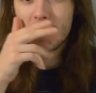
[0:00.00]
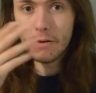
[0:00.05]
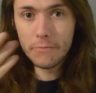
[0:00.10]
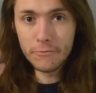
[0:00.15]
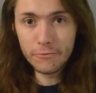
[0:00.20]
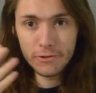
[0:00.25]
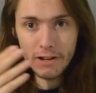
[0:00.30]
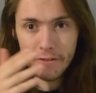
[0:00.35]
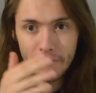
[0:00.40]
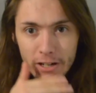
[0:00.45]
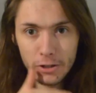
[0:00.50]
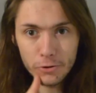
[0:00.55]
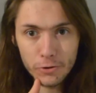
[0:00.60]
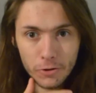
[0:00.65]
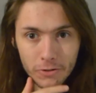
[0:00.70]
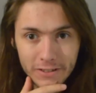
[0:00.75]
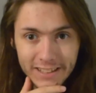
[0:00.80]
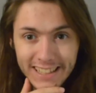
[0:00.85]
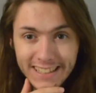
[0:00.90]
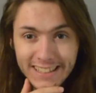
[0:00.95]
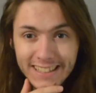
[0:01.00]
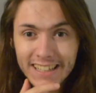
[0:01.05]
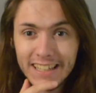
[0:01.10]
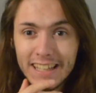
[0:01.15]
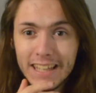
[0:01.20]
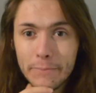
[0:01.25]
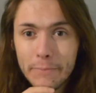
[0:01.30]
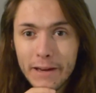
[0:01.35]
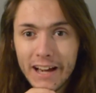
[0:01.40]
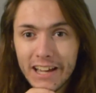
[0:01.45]
Comme vous l'avez lu dans le titre,
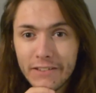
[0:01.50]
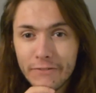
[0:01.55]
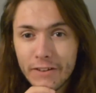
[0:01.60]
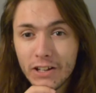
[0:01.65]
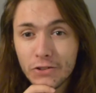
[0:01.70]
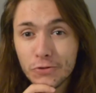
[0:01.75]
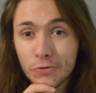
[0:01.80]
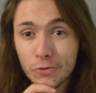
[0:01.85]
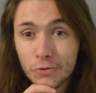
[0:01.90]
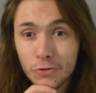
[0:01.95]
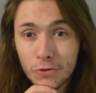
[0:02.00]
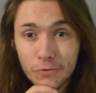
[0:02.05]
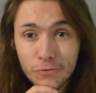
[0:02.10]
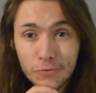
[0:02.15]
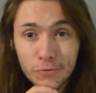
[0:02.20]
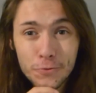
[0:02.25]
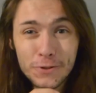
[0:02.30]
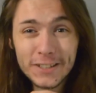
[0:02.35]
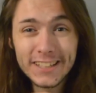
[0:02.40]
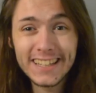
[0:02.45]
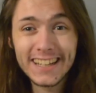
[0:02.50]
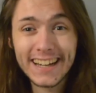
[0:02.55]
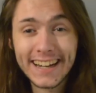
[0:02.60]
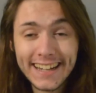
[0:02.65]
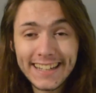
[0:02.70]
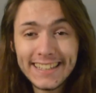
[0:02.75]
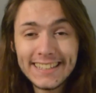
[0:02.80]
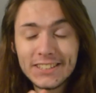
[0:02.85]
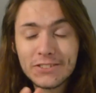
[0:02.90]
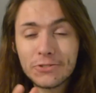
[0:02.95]
il m'est arrivé un truc de fou qui
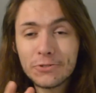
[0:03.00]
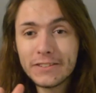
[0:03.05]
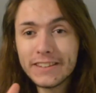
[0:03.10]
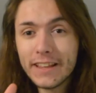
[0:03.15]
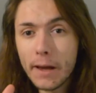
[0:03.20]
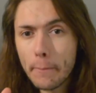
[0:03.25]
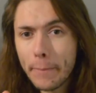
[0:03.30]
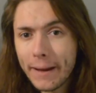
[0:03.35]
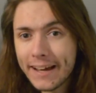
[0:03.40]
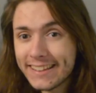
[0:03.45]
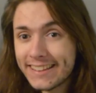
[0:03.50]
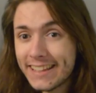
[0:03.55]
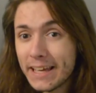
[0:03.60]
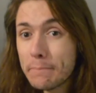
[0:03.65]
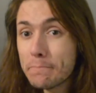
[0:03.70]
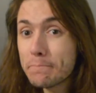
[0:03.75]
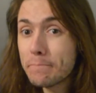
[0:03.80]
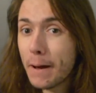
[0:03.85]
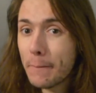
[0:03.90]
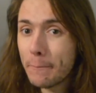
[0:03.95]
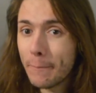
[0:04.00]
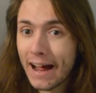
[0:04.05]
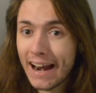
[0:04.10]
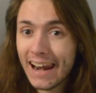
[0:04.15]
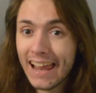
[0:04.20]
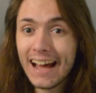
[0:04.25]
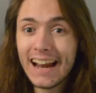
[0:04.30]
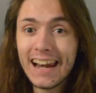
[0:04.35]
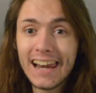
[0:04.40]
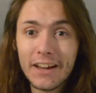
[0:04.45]
risque d'impacter pas
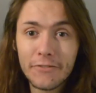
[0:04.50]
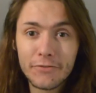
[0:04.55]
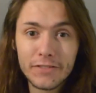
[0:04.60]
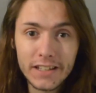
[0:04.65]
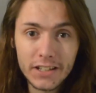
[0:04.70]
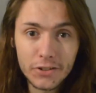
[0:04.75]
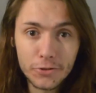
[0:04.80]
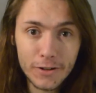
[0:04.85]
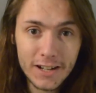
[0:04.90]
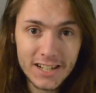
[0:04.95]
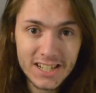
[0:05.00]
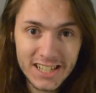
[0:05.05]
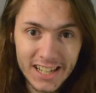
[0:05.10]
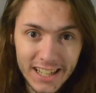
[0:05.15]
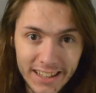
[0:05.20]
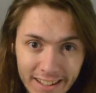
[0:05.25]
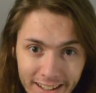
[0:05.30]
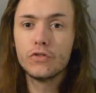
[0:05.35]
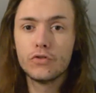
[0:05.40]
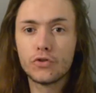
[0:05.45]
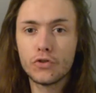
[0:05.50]
mal l'avenir de la chaîne.